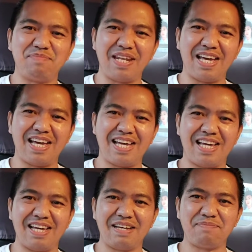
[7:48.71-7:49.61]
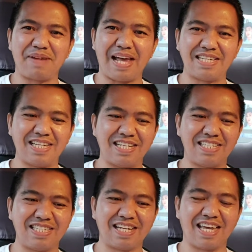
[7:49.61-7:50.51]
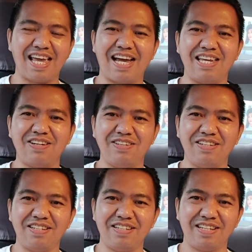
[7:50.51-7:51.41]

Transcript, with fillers: pinaprocess kaya ngayon